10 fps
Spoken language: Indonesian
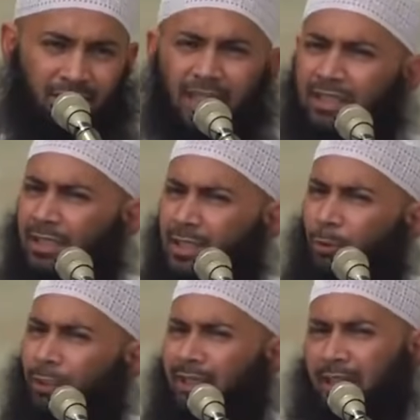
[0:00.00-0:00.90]
Kita
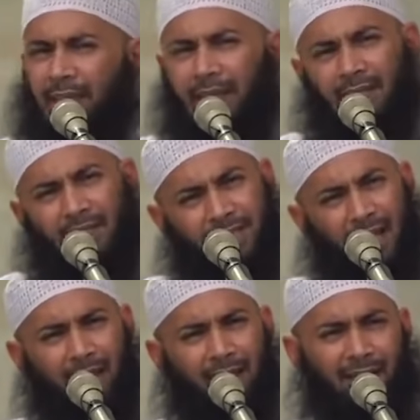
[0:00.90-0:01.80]
semua digiring ke
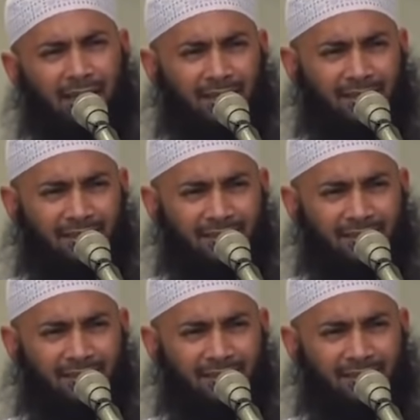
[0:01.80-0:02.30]
sana.